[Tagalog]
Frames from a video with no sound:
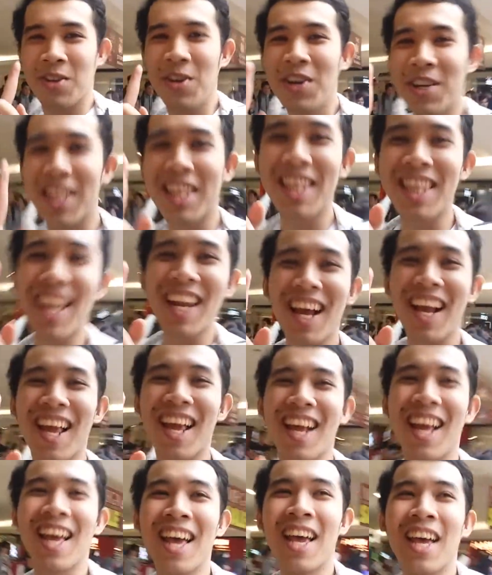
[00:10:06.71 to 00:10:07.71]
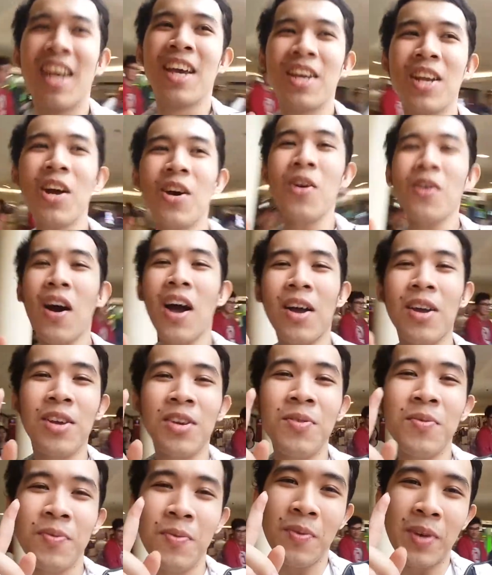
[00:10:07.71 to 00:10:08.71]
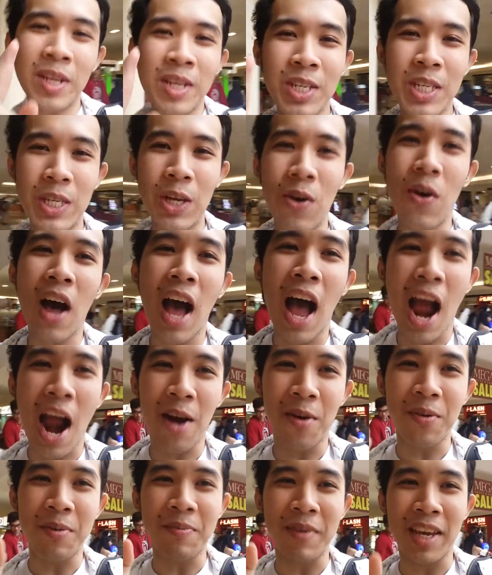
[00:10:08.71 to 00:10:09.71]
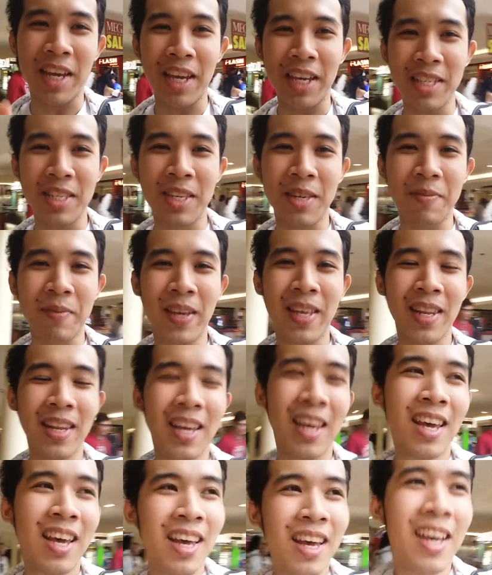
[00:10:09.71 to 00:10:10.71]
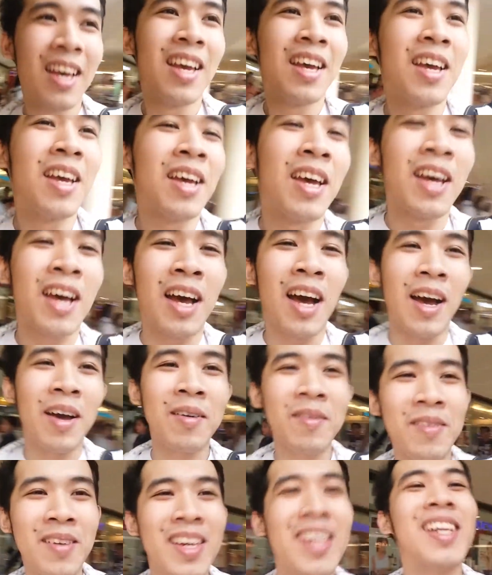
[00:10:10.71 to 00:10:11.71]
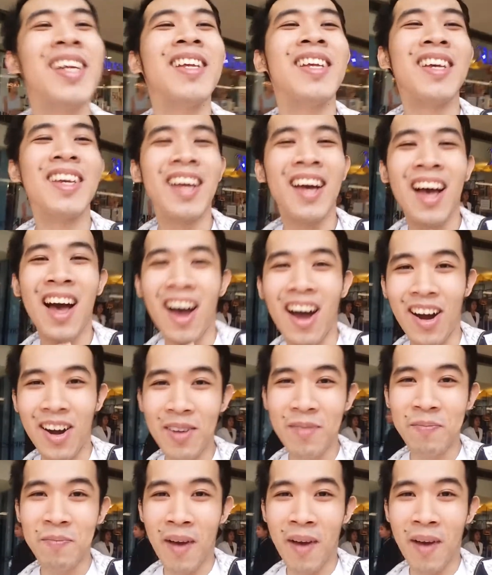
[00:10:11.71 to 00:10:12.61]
Good. You know, when you saw Ari Maze, I'm gonna heart